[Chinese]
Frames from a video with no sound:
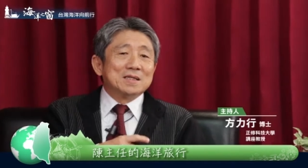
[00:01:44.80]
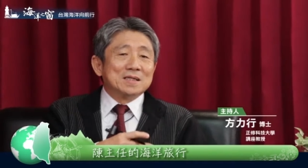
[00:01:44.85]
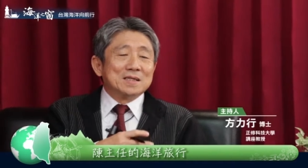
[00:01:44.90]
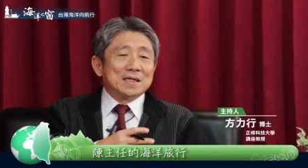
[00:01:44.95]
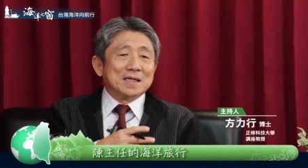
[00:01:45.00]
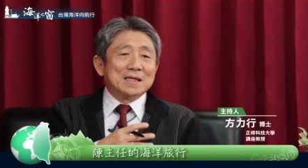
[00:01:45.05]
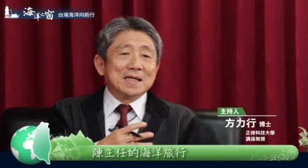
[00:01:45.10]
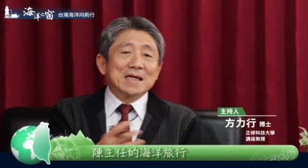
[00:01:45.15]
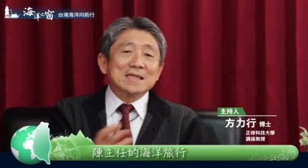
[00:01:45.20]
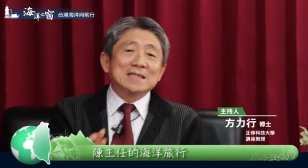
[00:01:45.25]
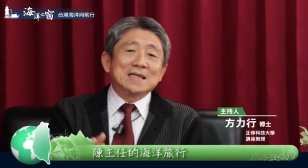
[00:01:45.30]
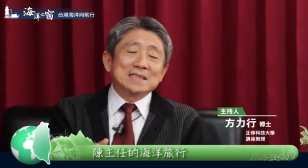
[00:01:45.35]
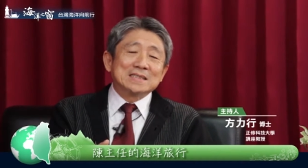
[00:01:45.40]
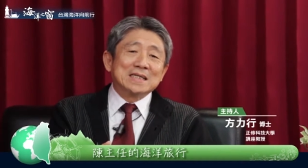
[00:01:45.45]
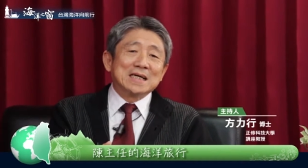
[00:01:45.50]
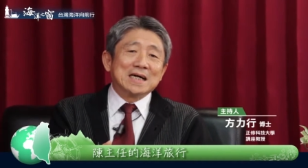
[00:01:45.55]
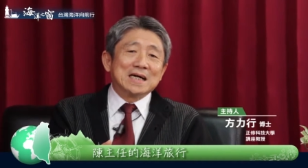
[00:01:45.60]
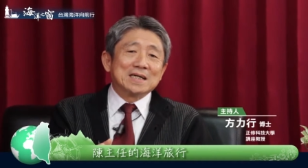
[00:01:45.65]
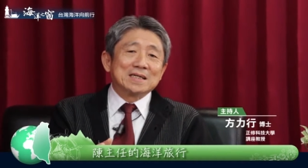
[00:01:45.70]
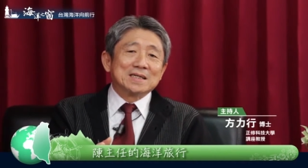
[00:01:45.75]
很难想
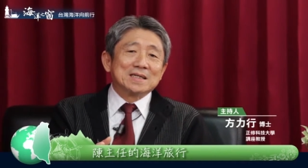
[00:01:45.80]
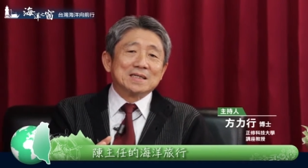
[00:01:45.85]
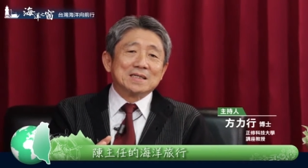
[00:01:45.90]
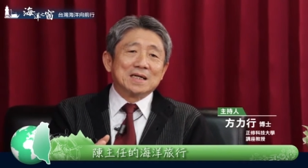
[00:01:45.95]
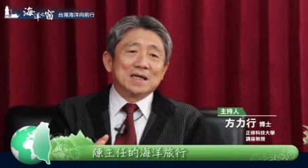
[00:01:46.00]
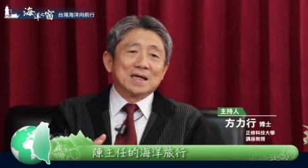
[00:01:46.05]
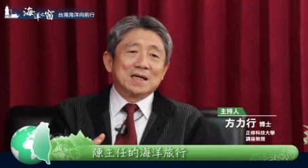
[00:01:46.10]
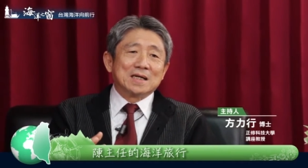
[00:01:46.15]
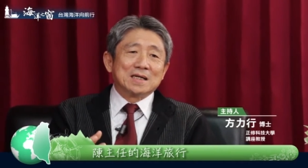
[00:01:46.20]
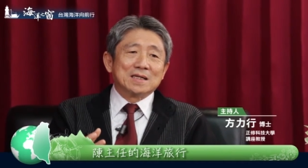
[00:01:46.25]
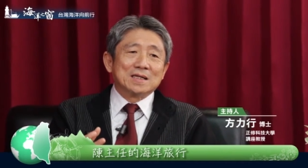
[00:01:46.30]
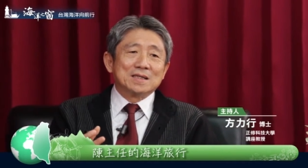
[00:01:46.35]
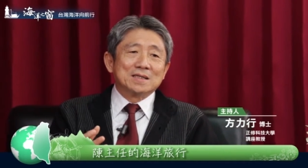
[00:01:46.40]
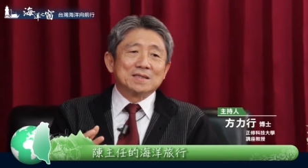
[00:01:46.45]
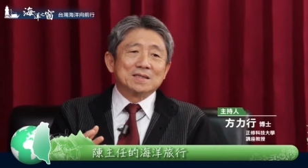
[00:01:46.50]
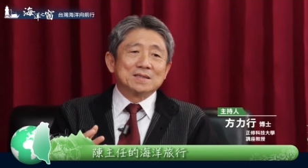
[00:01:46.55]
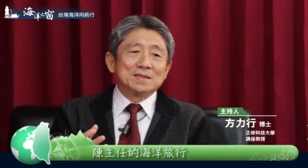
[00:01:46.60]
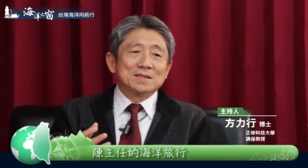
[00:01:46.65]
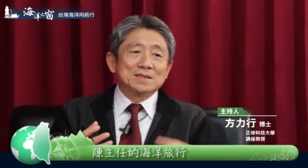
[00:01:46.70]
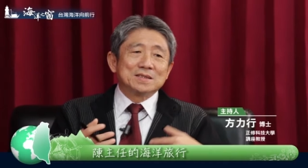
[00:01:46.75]
象，呃，
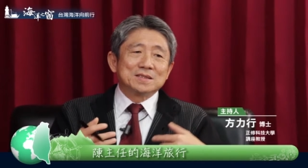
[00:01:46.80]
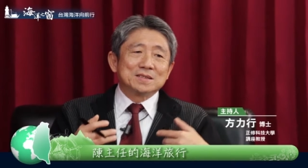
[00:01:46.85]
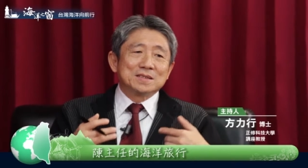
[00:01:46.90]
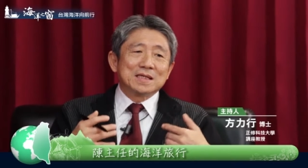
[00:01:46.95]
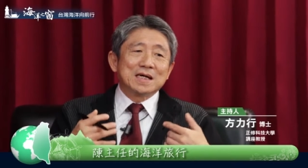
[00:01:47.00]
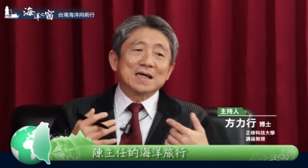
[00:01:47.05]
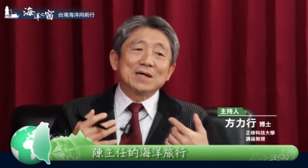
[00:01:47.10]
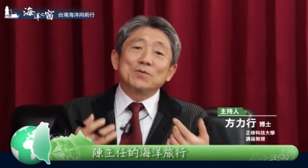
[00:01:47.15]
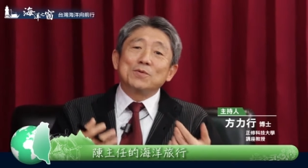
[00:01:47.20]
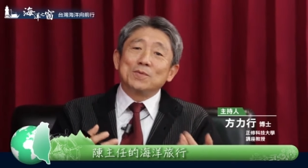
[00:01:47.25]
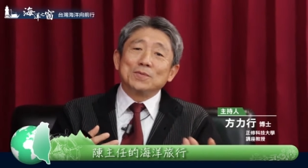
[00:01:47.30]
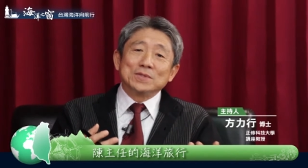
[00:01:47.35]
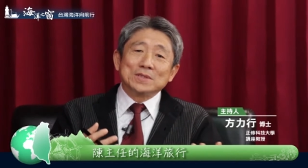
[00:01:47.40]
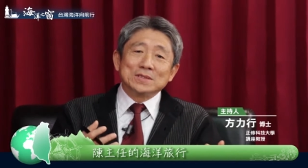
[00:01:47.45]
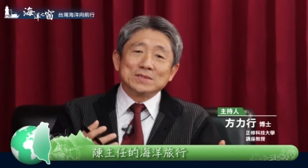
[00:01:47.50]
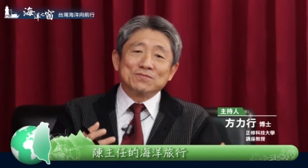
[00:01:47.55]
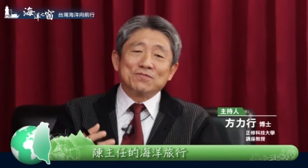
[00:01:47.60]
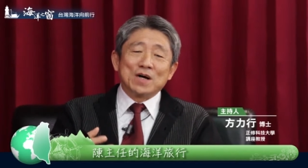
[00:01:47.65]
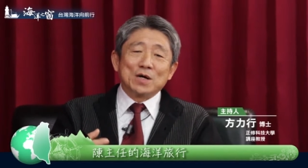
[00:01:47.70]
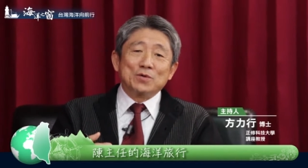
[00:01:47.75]
当然我们
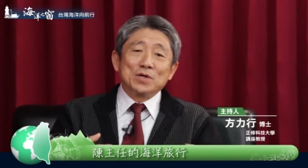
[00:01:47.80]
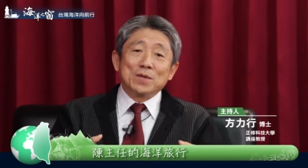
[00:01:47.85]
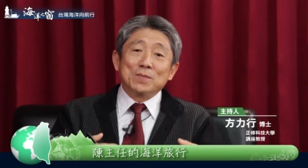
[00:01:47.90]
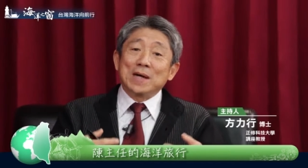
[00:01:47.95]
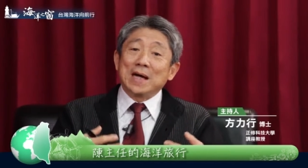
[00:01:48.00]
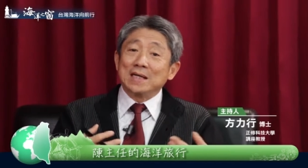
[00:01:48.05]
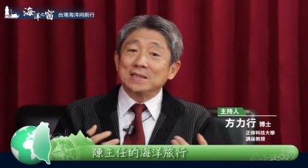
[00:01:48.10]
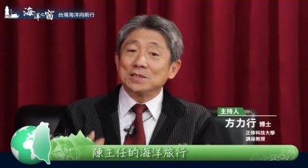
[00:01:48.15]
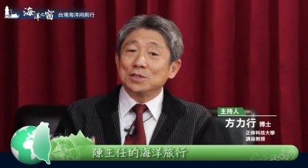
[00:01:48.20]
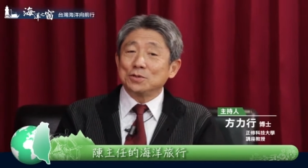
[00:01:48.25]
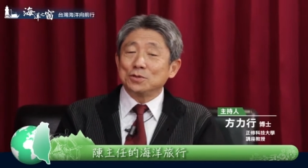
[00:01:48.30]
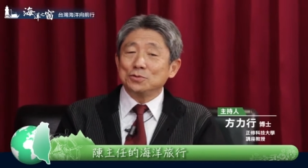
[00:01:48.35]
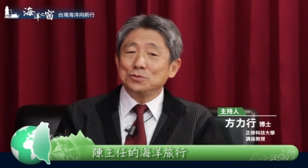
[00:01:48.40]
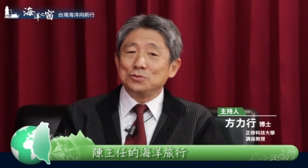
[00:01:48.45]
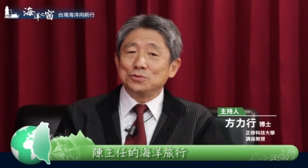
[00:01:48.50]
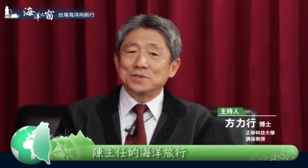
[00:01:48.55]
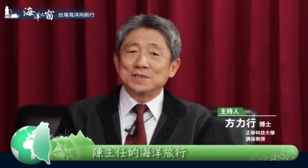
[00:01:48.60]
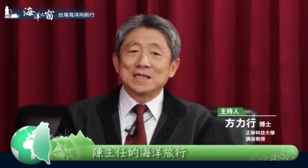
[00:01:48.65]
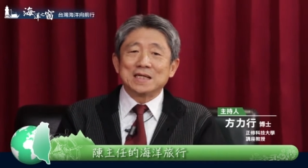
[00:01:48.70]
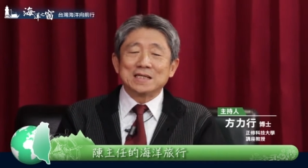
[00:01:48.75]
访问里面还是有
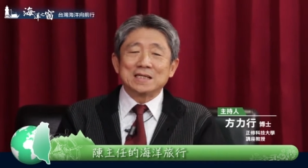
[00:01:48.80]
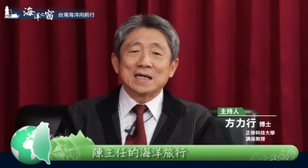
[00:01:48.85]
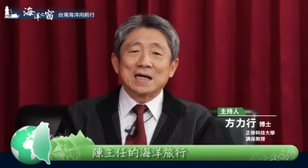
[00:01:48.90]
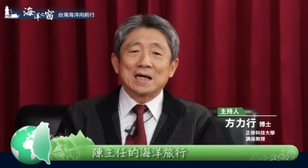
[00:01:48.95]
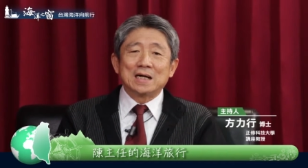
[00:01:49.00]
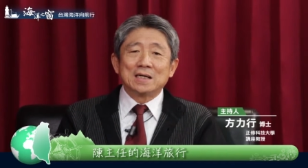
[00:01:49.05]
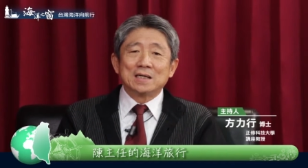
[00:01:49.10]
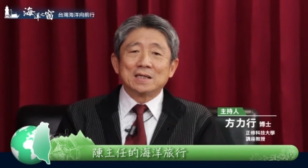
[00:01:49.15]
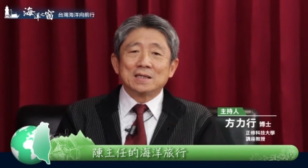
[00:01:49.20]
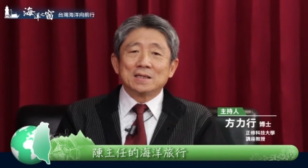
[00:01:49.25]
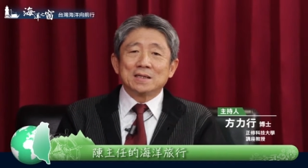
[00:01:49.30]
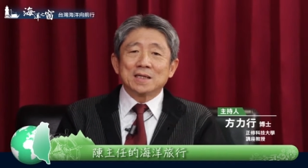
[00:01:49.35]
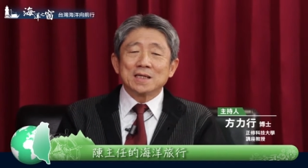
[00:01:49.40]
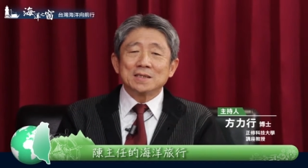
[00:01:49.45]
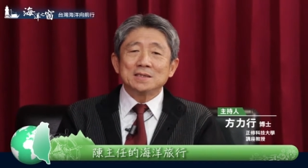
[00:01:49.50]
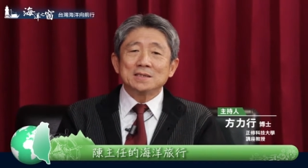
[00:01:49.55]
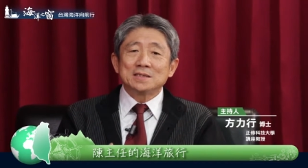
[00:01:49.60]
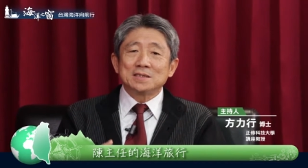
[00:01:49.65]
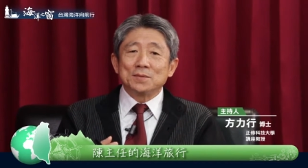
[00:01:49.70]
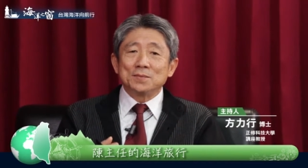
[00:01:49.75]
女生呢，但
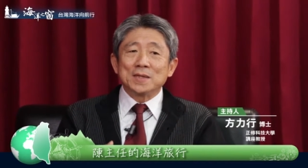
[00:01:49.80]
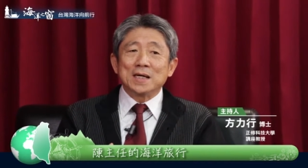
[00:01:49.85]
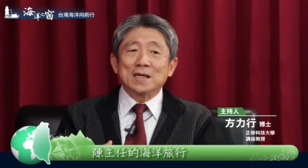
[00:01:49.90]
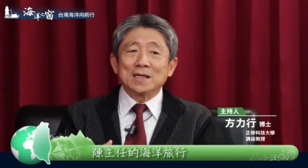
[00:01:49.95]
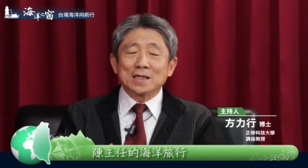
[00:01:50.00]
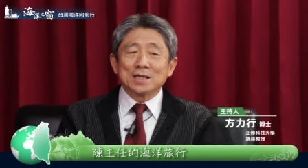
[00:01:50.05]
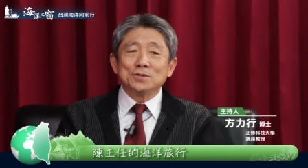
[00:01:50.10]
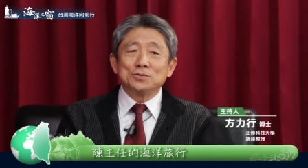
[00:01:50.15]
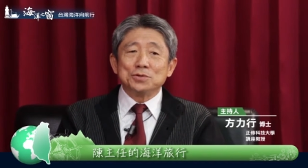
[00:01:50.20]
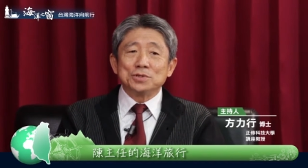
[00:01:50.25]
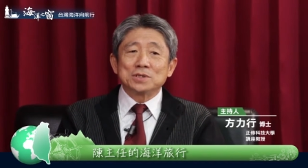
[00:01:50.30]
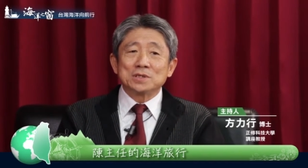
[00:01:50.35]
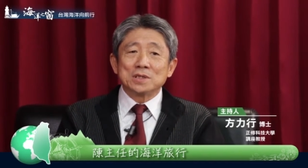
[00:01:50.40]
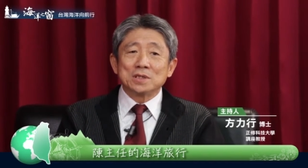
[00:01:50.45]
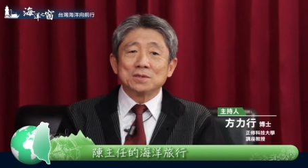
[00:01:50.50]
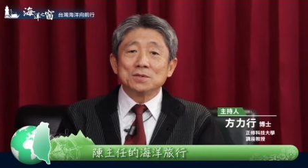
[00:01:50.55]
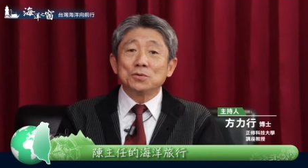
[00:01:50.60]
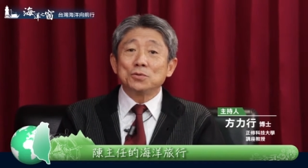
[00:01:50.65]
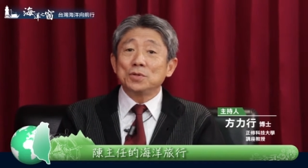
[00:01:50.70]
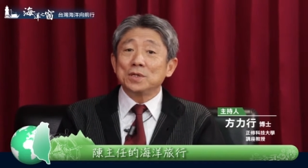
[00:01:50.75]
是怎么样的一个女
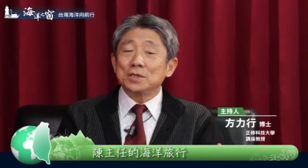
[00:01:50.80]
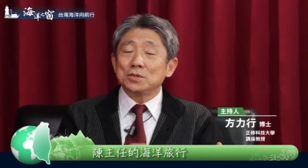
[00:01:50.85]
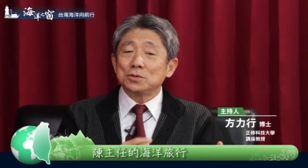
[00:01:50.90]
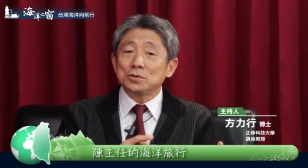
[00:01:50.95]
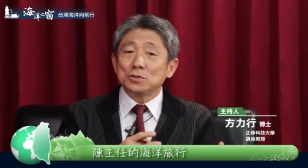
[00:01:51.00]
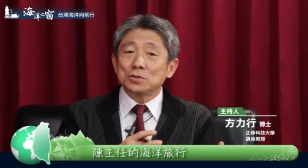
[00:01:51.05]
生会？